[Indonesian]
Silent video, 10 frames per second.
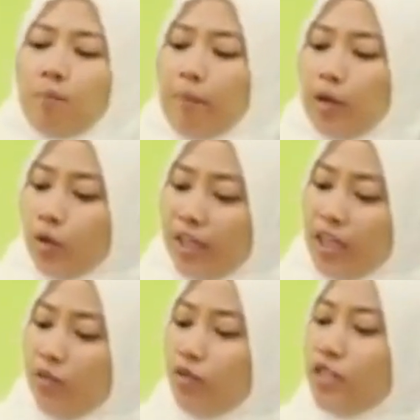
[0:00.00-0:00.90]
Payung
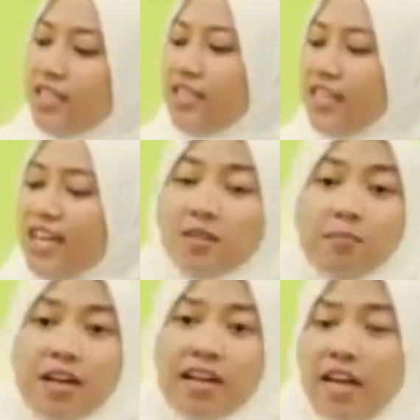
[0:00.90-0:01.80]
ini fungsinya
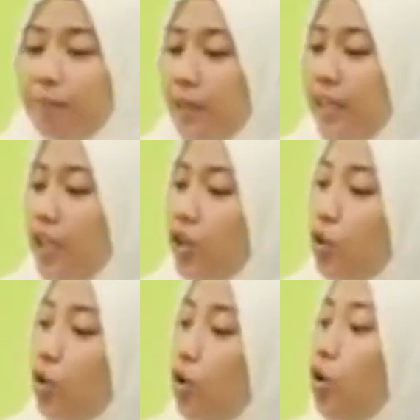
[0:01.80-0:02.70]
sebagai
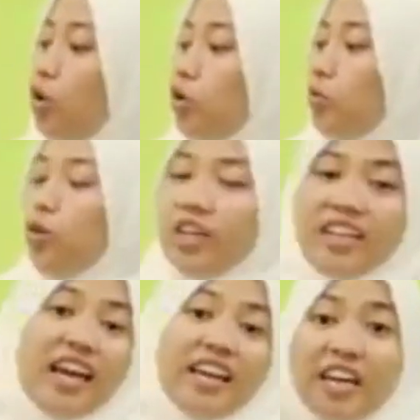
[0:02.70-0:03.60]
pelindung tubuh
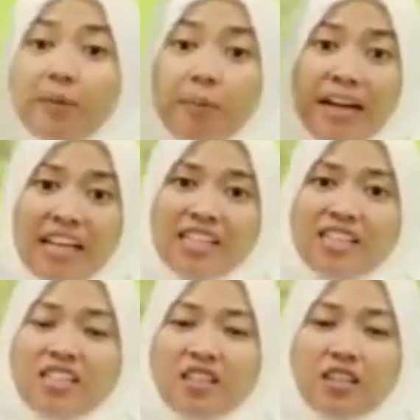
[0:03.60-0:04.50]
kita dari panas.
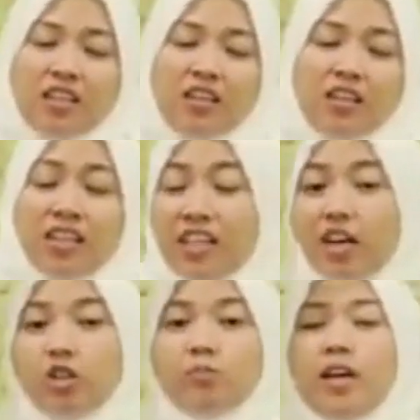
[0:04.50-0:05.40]
Tidak
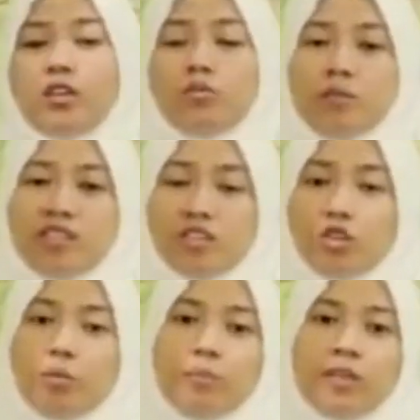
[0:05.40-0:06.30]
harus payung, bisa
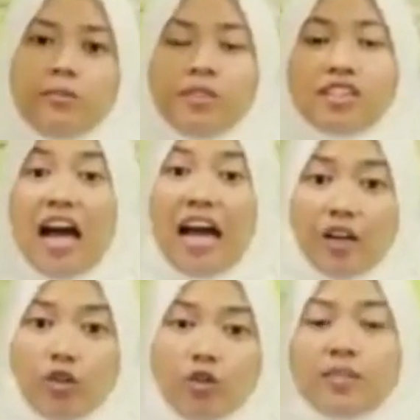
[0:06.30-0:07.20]
topi, bisa
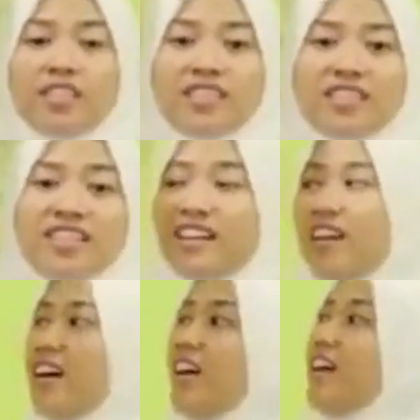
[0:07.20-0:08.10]
handuk, bisa
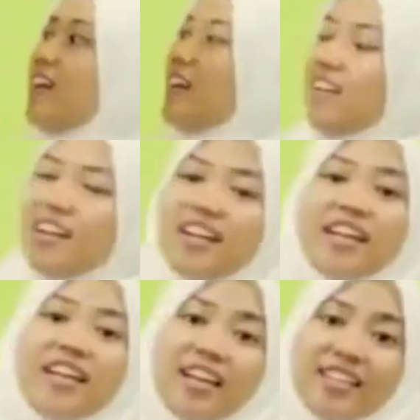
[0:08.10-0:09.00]
sejadah, dan
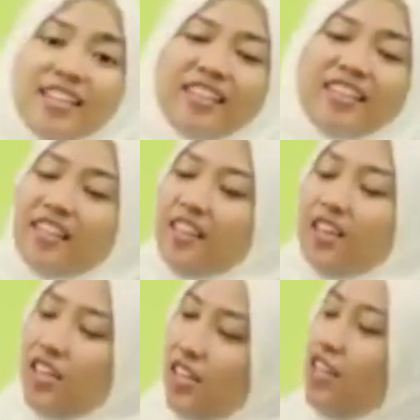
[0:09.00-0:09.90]
lain-lain.
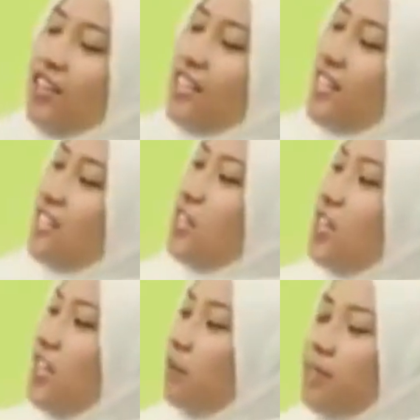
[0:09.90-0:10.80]
Intinya sih
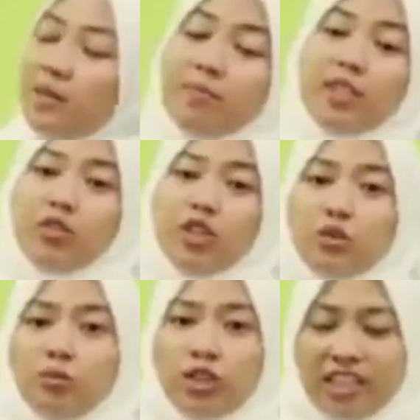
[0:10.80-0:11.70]
yang bisa melindungi
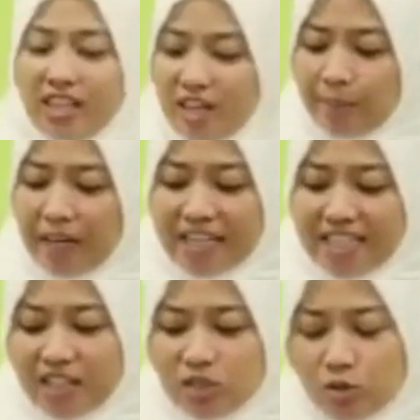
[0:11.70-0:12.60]
tubuh kita dari panas
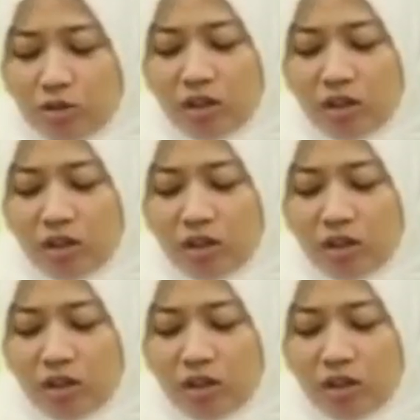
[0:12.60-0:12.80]
langsung.